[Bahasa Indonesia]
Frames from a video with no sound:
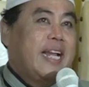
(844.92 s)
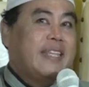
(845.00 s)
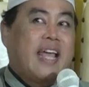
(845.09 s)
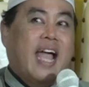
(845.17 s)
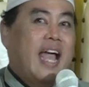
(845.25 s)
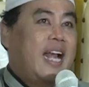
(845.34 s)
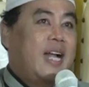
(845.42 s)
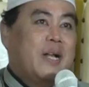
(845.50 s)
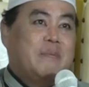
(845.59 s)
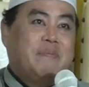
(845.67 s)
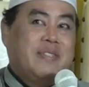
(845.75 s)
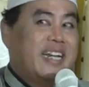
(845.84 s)
meneh tanggal
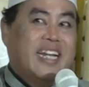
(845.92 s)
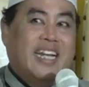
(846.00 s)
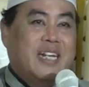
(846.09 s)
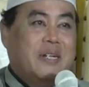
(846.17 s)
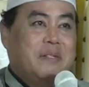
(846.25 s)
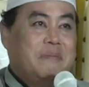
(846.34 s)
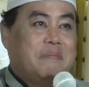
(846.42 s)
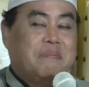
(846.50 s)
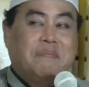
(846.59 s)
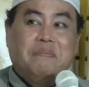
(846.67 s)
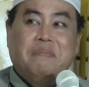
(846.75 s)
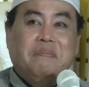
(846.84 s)
6 nyenengno
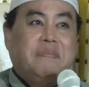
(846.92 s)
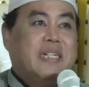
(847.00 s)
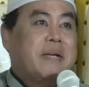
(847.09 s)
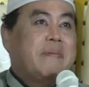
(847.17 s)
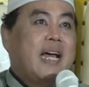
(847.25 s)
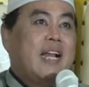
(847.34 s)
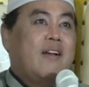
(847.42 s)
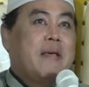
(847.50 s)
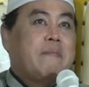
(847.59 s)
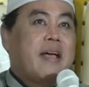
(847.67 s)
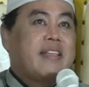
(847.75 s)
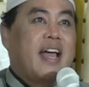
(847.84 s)
hmm nek mari
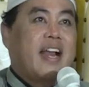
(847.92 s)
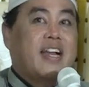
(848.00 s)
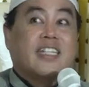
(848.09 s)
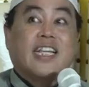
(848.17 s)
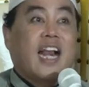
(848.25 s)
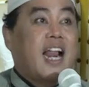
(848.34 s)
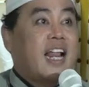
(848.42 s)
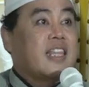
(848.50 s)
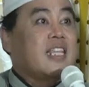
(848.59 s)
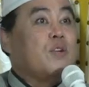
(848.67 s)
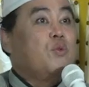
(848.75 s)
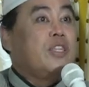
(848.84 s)
oleh bayaran sing
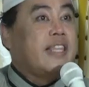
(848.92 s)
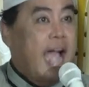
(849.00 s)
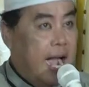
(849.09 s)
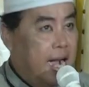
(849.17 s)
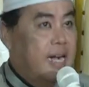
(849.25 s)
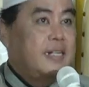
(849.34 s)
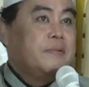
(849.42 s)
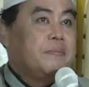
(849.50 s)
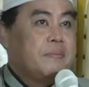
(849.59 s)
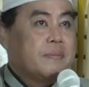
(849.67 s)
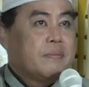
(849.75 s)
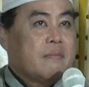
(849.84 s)
lanang dikudang
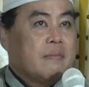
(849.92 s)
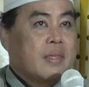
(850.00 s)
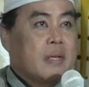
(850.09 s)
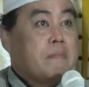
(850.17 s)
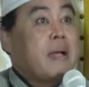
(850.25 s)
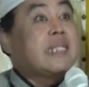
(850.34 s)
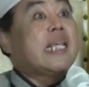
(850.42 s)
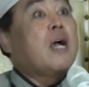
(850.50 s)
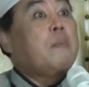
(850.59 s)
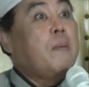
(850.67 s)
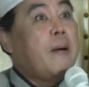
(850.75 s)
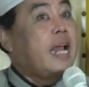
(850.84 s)

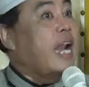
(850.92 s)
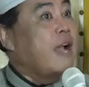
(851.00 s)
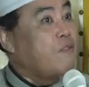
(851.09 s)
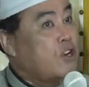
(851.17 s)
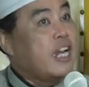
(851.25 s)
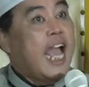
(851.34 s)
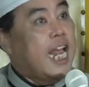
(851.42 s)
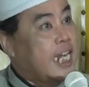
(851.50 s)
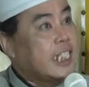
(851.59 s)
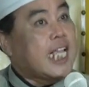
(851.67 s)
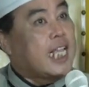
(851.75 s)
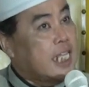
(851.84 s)
masak apa Pak rawon
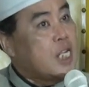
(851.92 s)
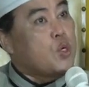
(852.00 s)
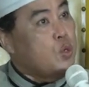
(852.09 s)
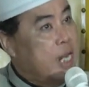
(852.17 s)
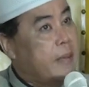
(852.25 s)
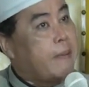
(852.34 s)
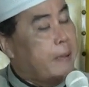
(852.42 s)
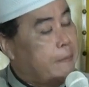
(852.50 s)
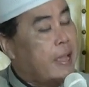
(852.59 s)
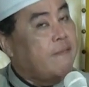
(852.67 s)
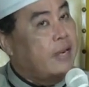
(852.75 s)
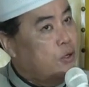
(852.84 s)
kari sate Gulai
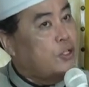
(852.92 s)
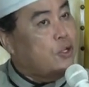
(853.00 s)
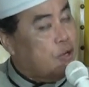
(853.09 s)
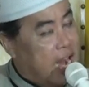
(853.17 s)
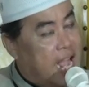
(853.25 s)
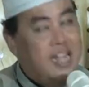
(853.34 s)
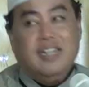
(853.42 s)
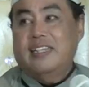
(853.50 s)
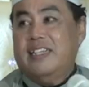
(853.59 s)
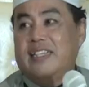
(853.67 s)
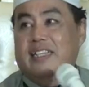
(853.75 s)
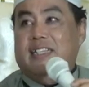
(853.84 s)
bebek welut dorang
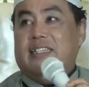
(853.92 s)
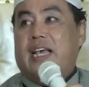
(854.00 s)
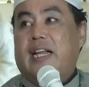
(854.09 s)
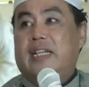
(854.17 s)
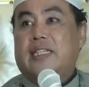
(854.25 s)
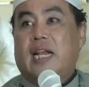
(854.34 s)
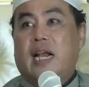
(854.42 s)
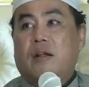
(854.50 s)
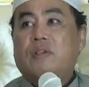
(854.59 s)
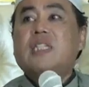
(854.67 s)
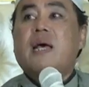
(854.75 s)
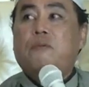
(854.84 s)
Cari sing
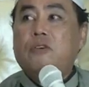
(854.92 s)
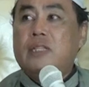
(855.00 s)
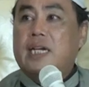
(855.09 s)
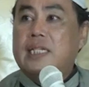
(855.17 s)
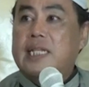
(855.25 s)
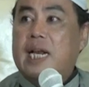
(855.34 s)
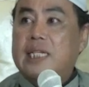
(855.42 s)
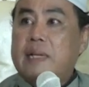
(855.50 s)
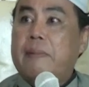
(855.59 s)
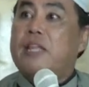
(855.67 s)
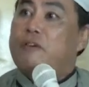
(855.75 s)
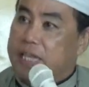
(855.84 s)
lanang wis terserah
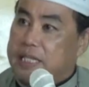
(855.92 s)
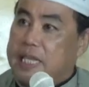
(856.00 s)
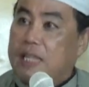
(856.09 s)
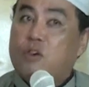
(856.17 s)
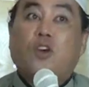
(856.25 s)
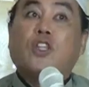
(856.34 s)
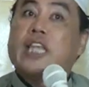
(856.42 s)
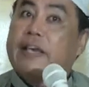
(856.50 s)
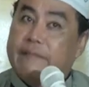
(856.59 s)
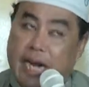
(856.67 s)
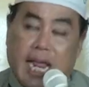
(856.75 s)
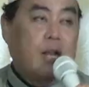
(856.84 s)
Sama ya wis tak tukono
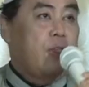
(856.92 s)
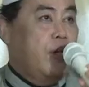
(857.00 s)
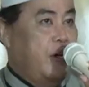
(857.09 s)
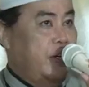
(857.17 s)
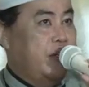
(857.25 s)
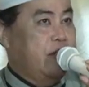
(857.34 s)
tewel ae lho ya